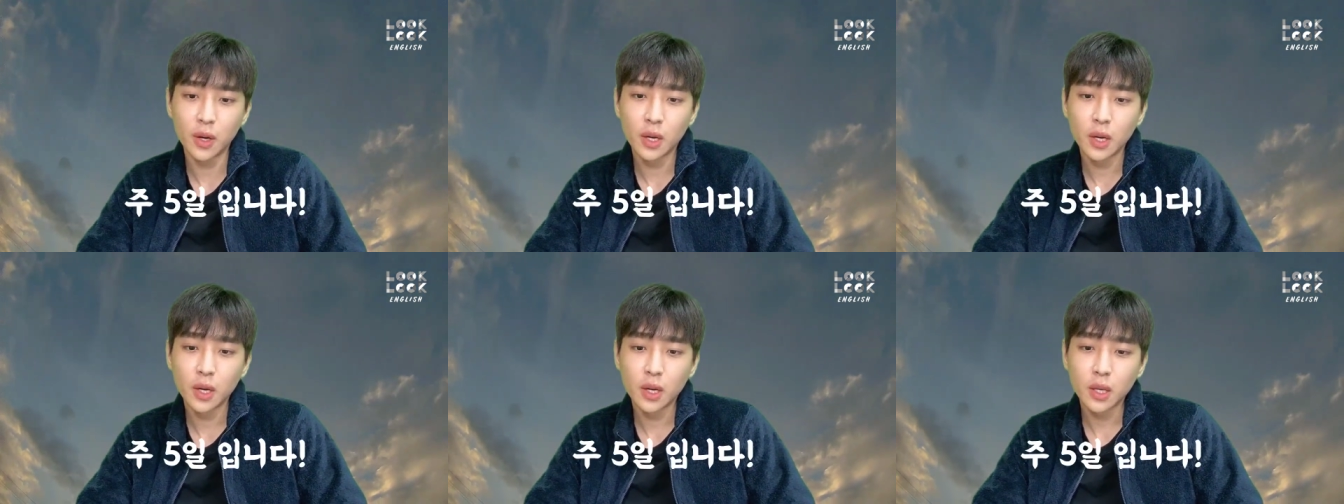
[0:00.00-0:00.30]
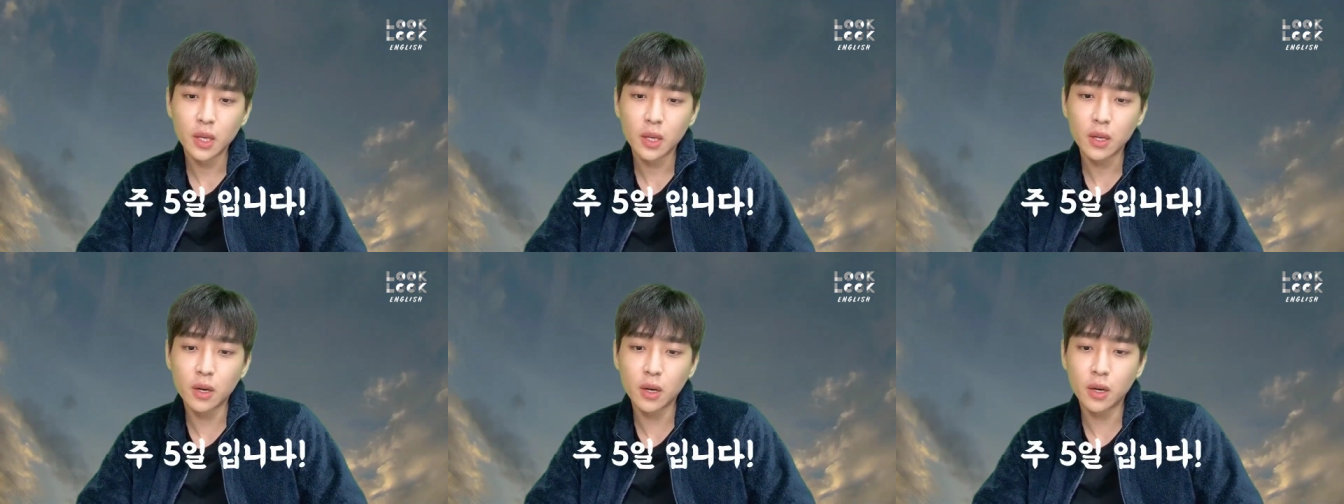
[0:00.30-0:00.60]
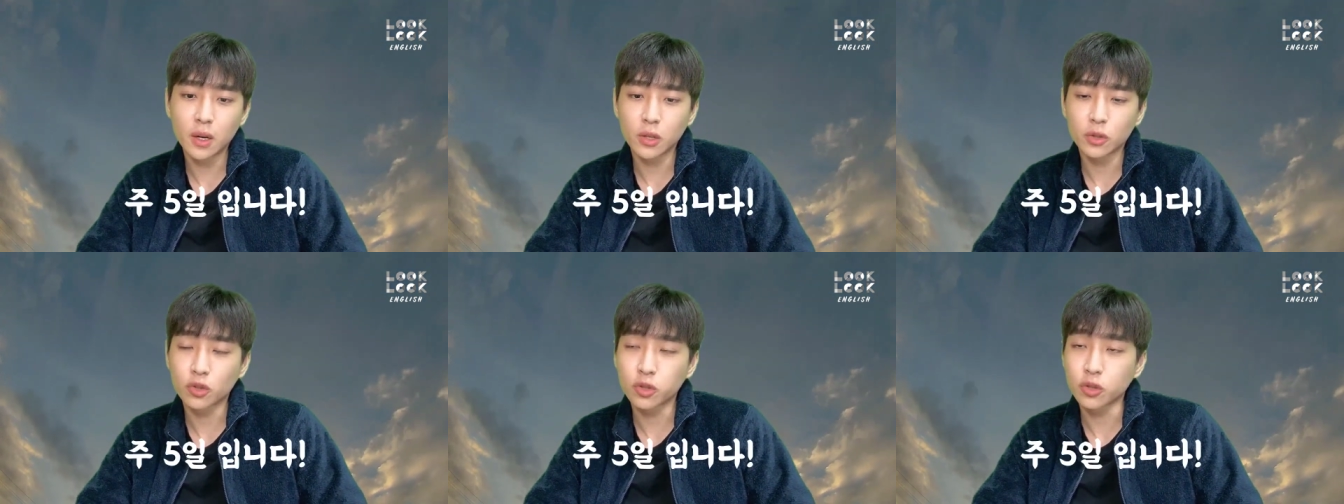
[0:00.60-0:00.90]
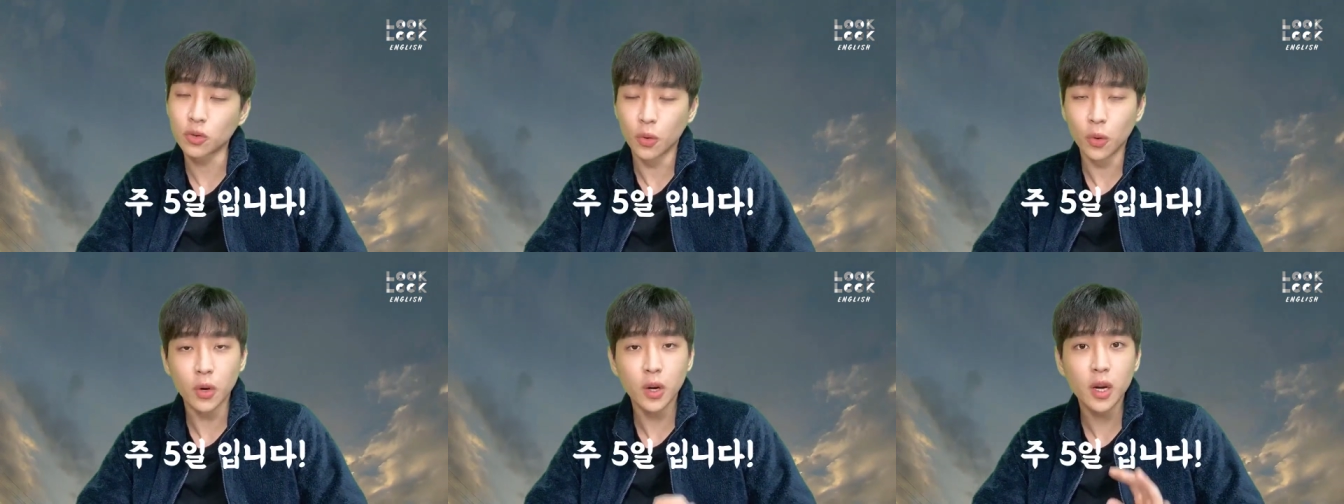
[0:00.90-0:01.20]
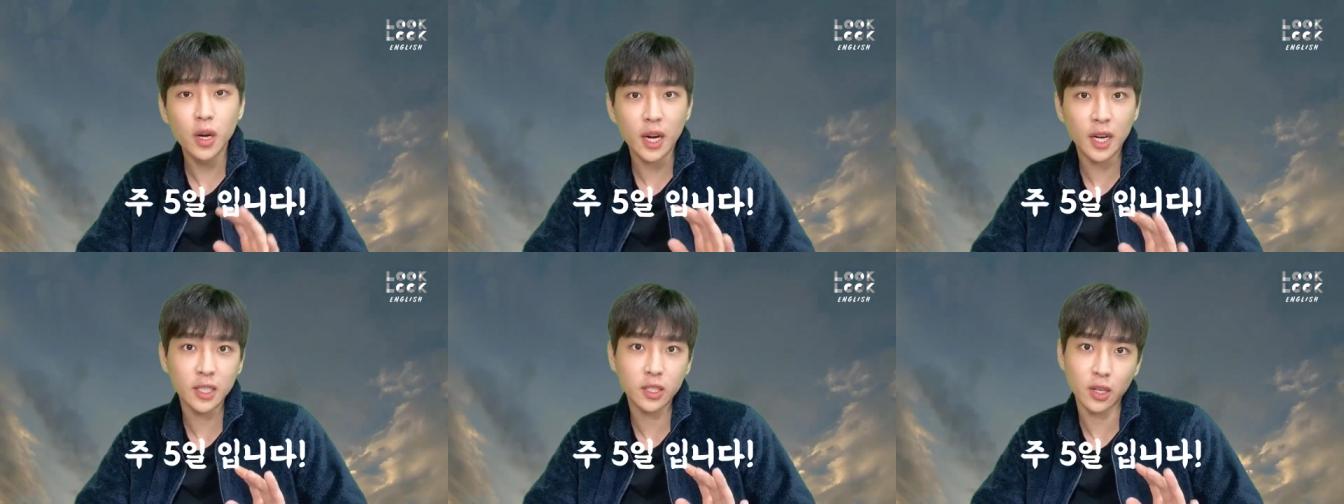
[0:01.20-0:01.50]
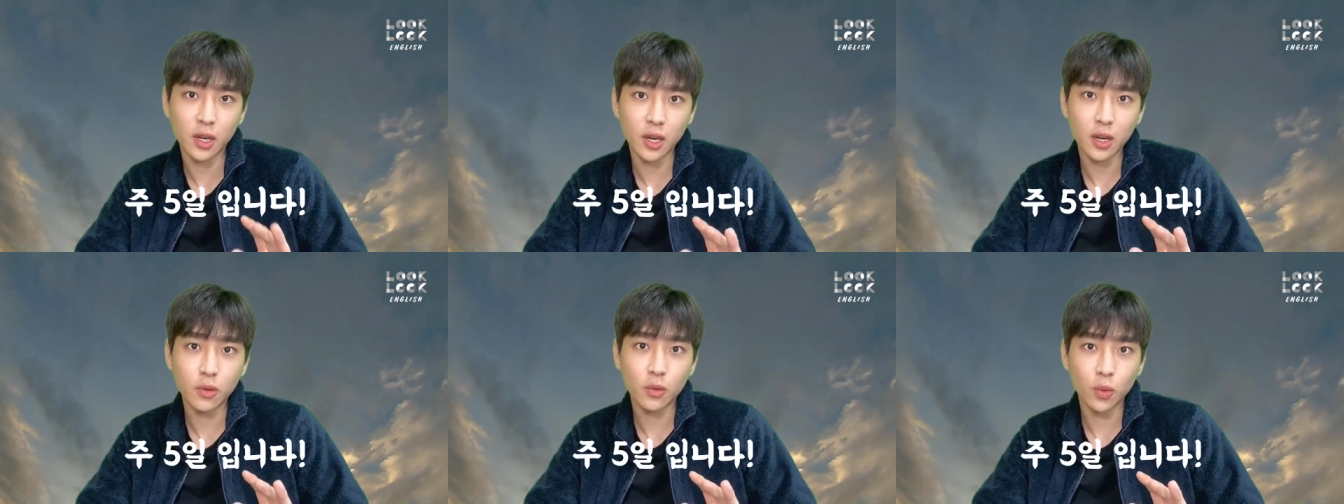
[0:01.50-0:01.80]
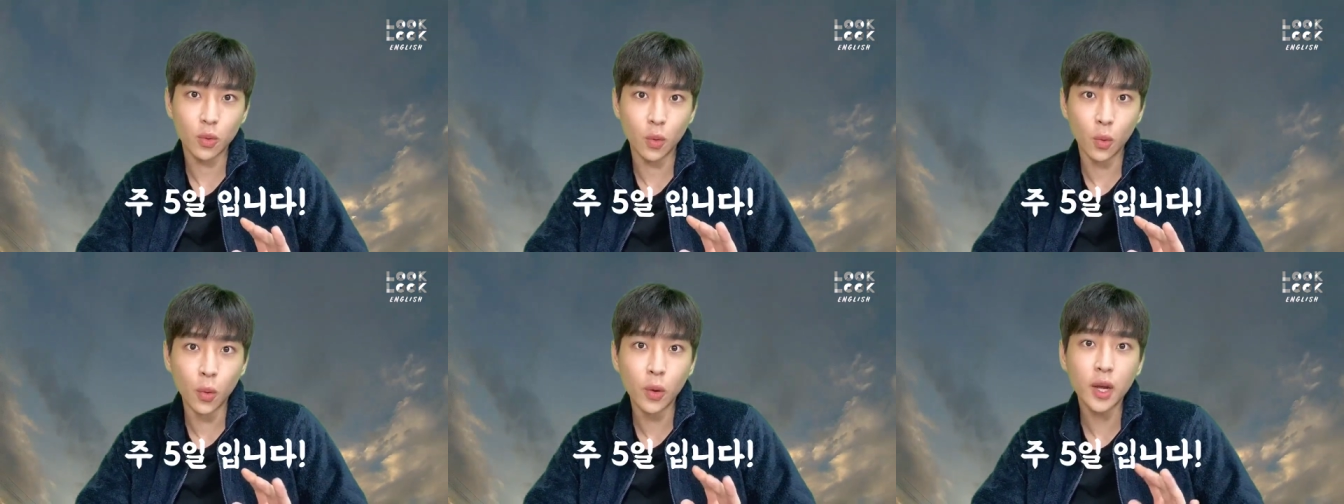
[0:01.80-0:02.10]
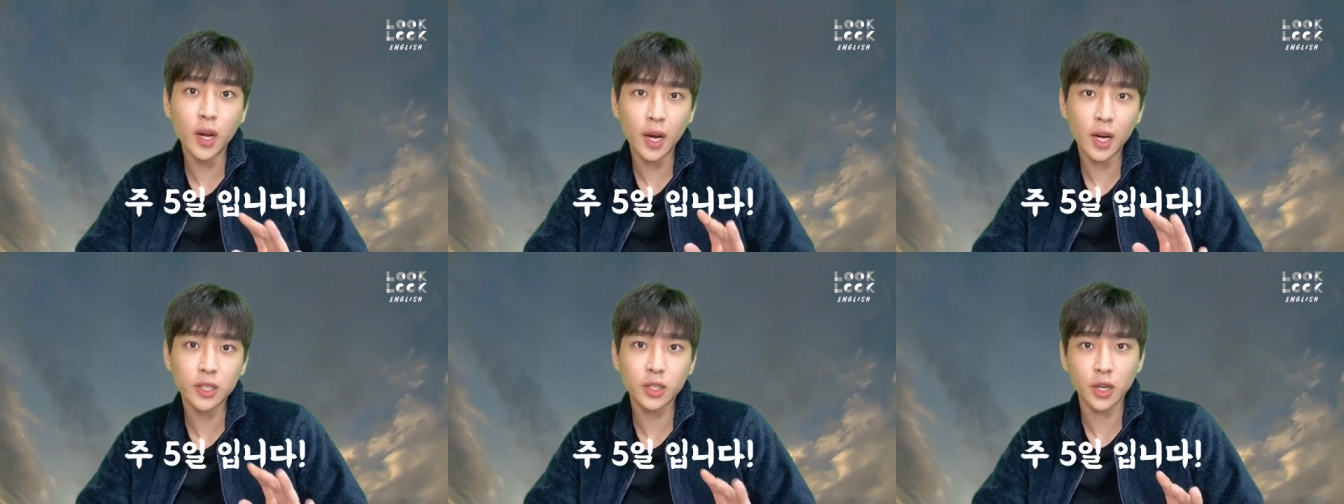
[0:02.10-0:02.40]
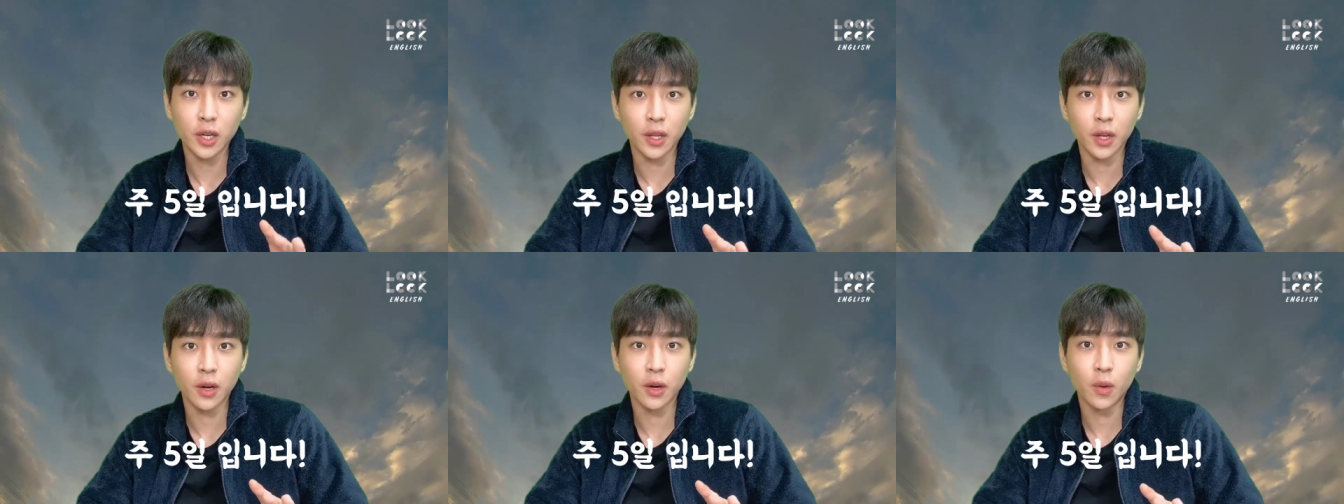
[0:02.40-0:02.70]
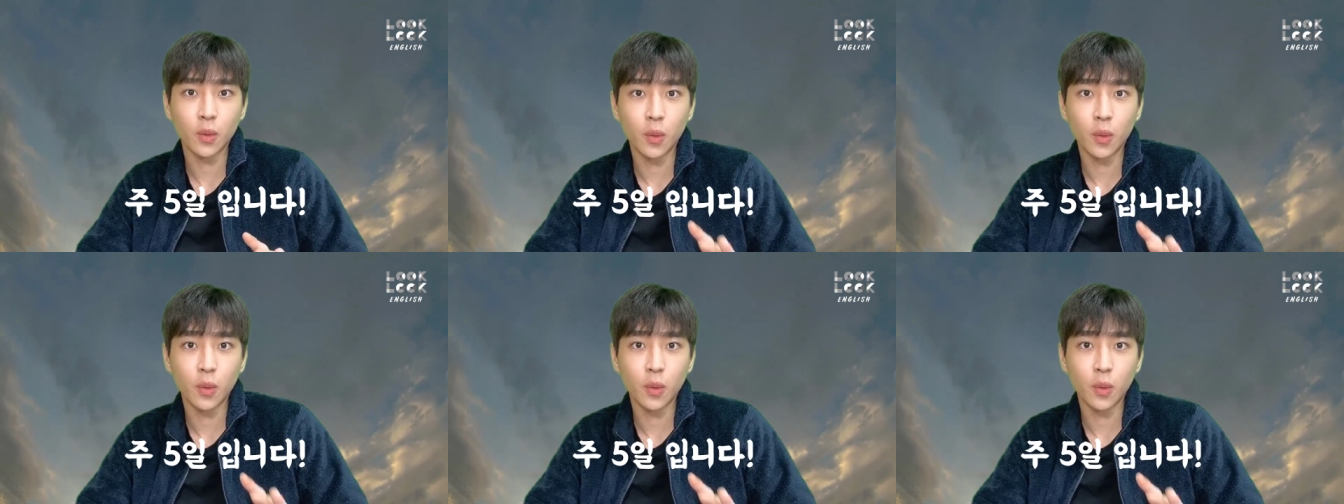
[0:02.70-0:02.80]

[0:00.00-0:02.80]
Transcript: 이거 주 오 일 하셔, 오 일 하셔야 돼요.